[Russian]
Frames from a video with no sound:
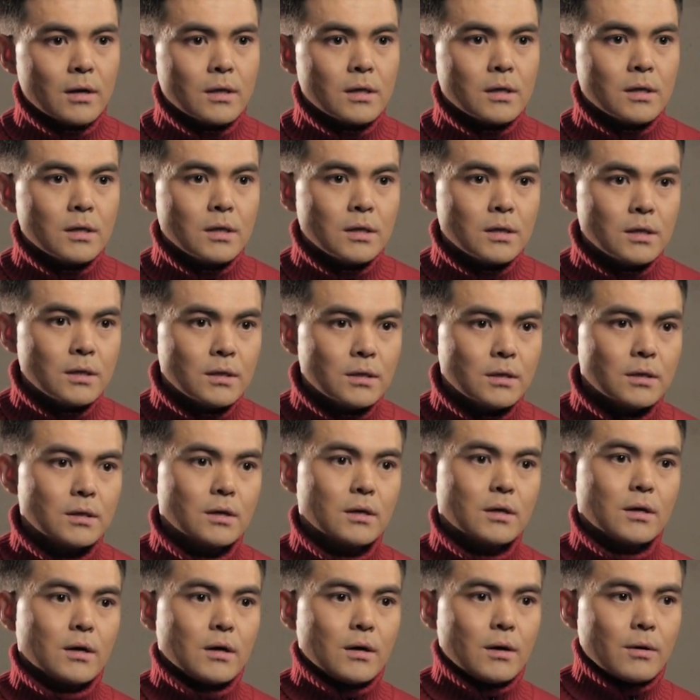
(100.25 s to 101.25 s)
и
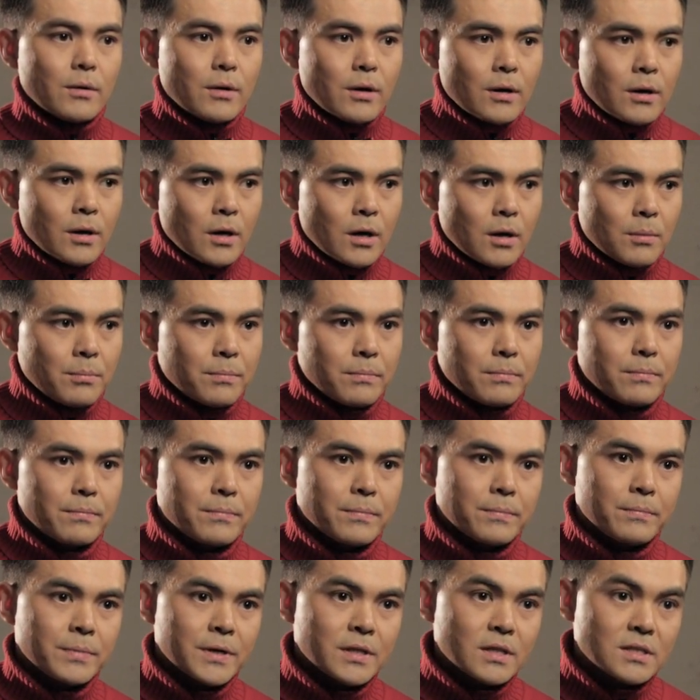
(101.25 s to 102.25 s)
э,
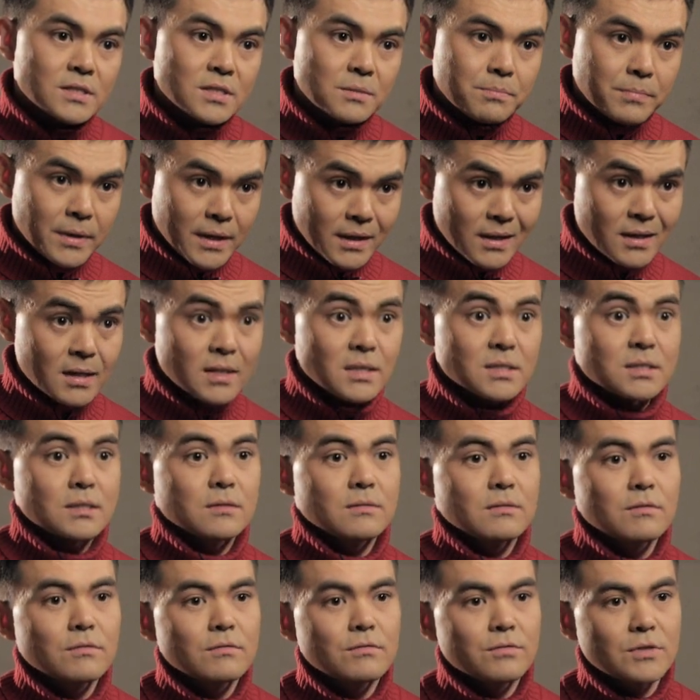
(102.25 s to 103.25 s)
приносить прогресс
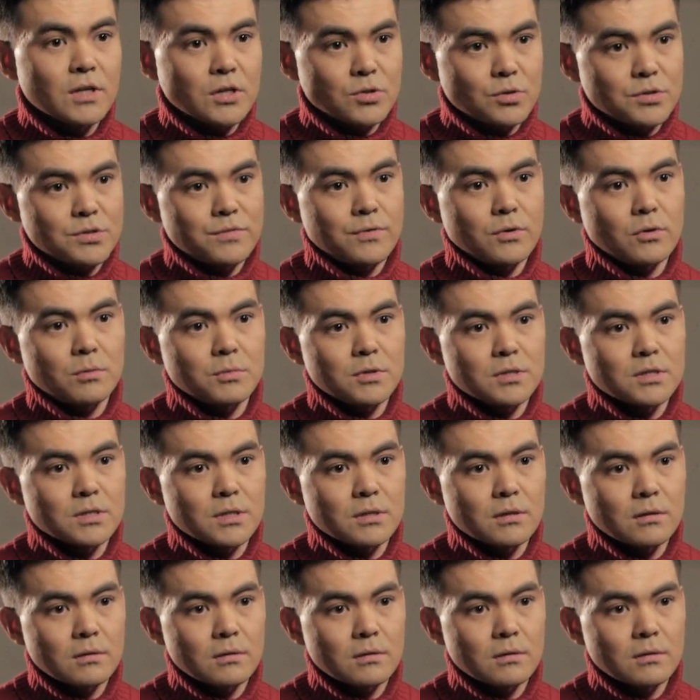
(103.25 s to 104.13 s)
в нашу сферу медицины.